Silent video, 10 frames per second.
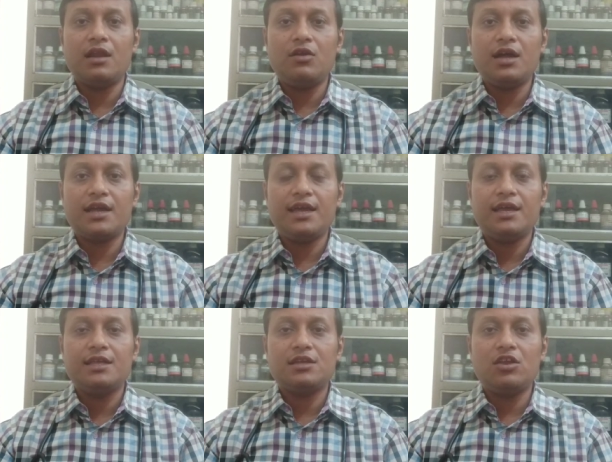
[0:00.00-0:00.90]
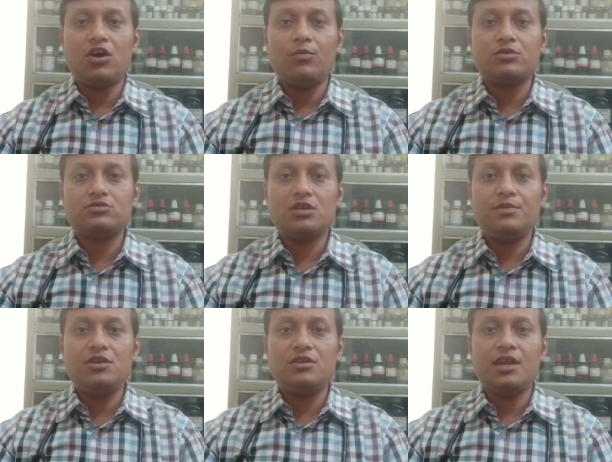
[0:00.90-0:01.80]
ভালো লাগে তাহলে অবশ্যই
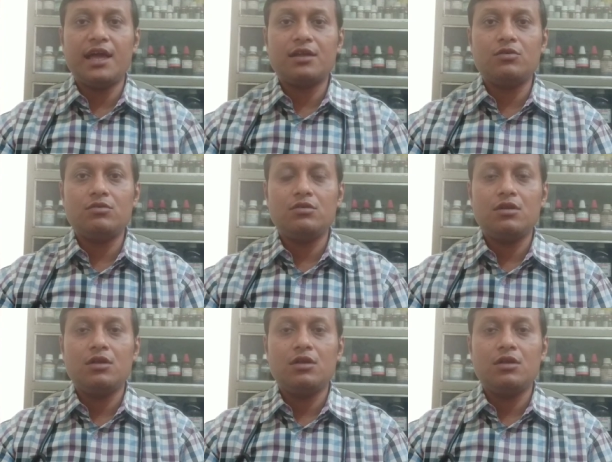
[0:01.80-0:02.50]
ভিডিওটি লাইক করুন